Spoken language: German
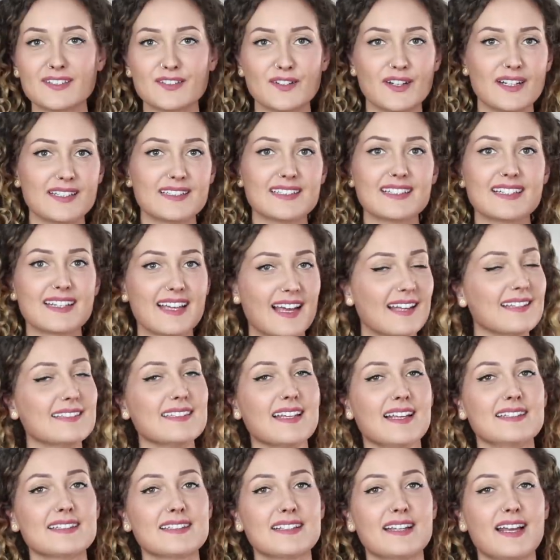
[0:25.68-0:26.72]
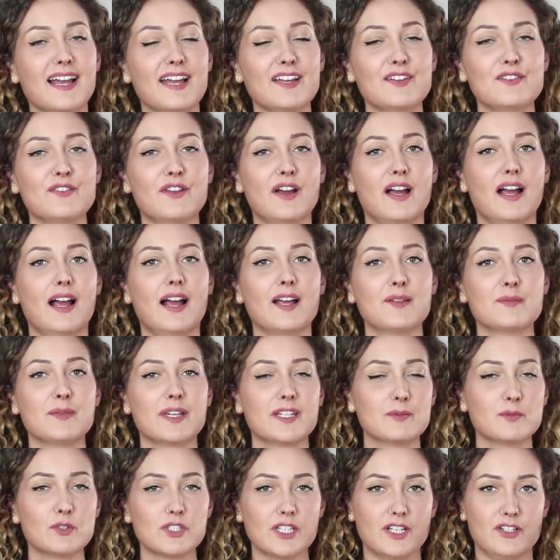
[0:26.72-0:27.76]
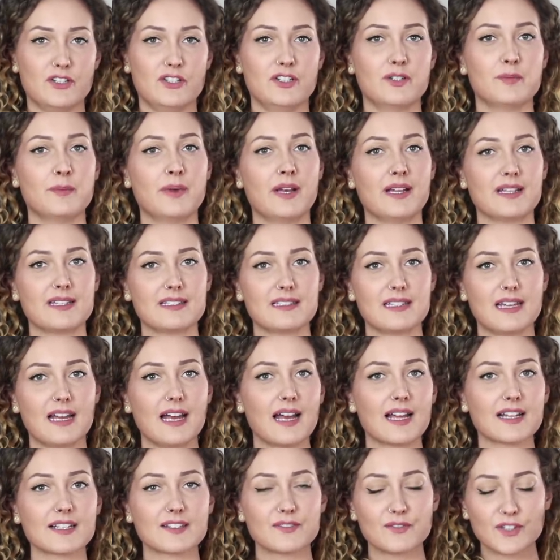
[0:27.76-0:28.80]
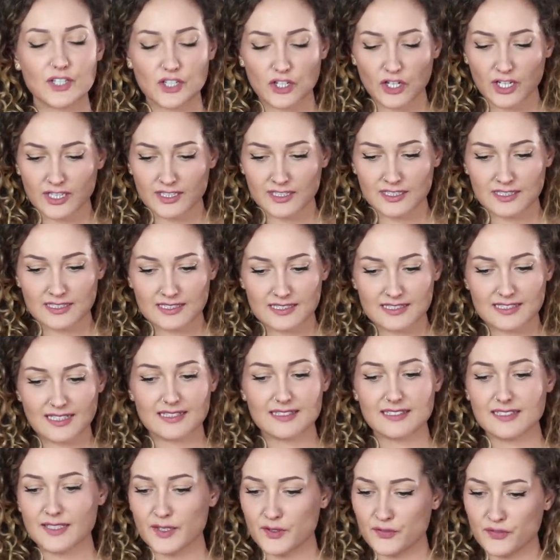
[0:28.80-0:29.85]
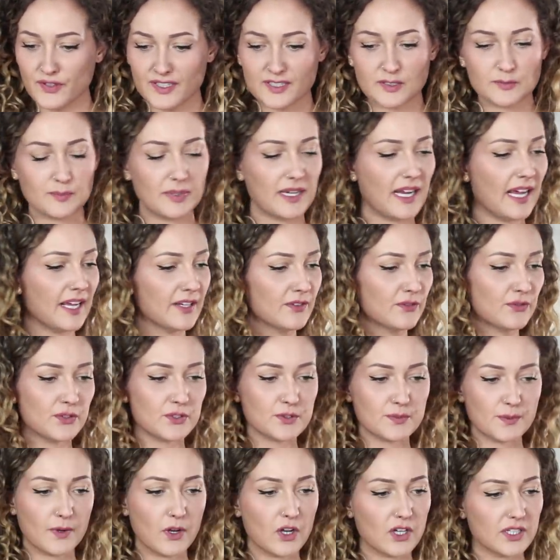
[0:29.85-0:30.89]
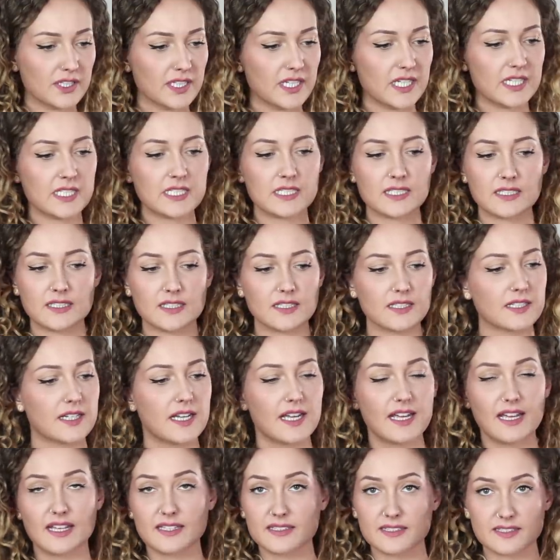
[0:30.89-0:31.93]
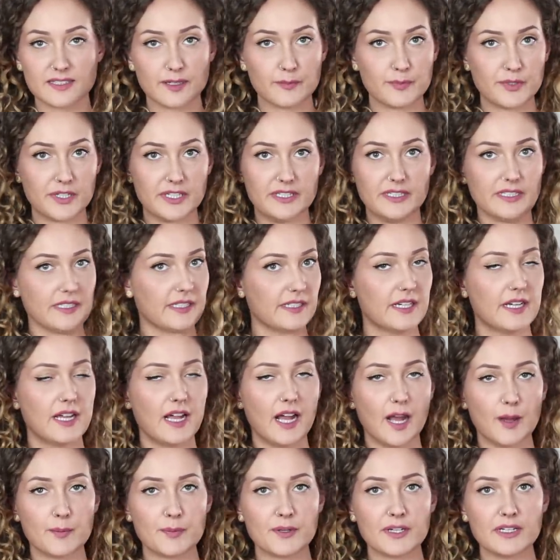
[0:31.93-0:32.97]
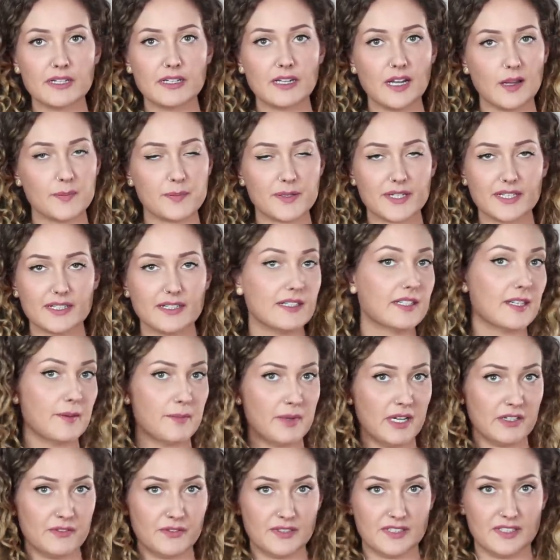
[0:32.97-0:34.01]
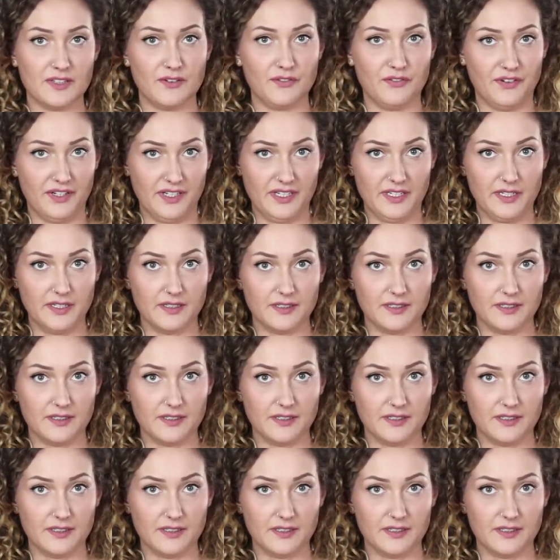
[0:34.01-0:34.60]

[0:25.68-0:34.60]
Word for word: weiß noch, als ich ganz, ganz klein war, hat meine Mutter schon immer gesagt, wir können das jetzt nicht fest planen fürs Wochenende, es ist April. April, April, der macht, was er will.